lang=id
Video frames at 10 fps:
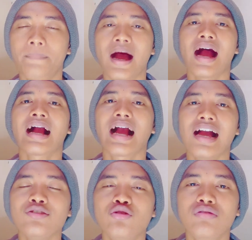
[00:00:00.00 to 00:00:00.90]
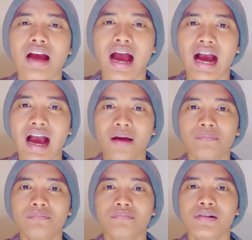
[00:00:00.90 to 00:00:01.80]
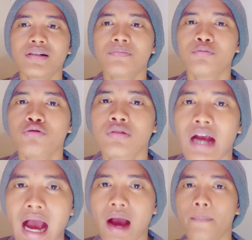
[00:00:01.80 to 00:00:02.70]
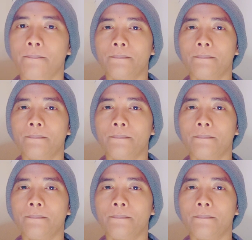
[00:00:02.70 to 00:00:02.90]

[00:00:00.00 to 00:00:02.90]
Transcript: bahkan juga akan membuka